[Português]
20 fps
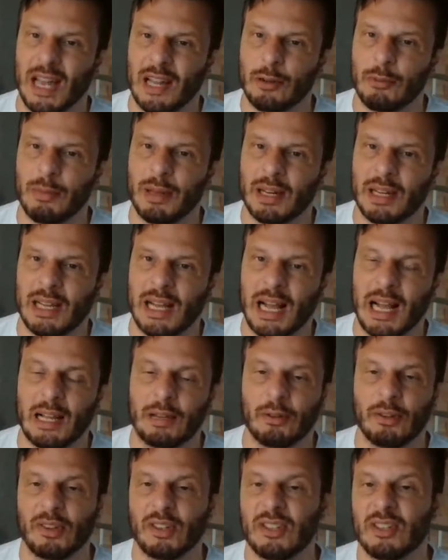mercado e
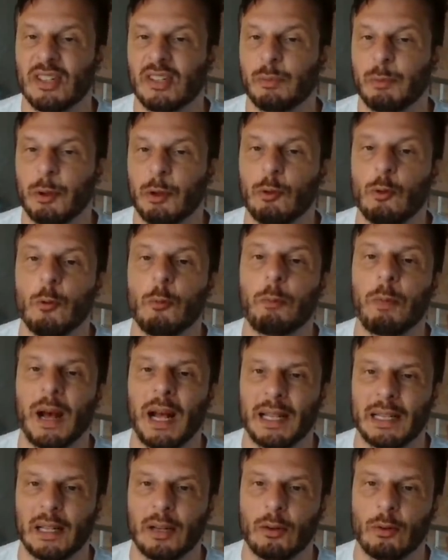se diz
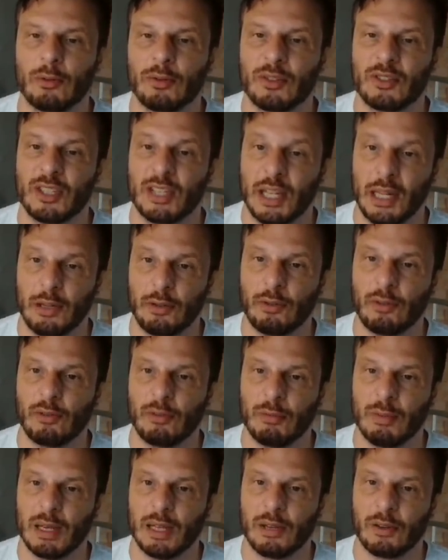preocupada com os direitos
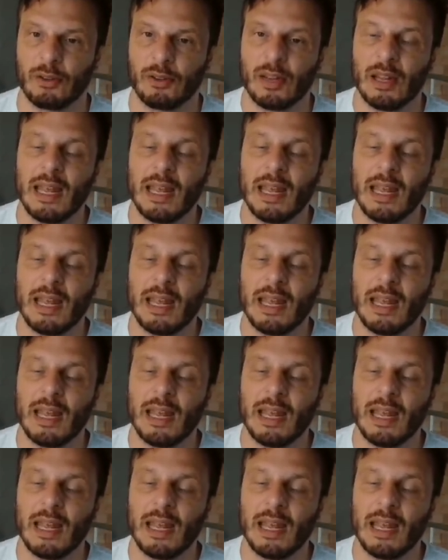humanos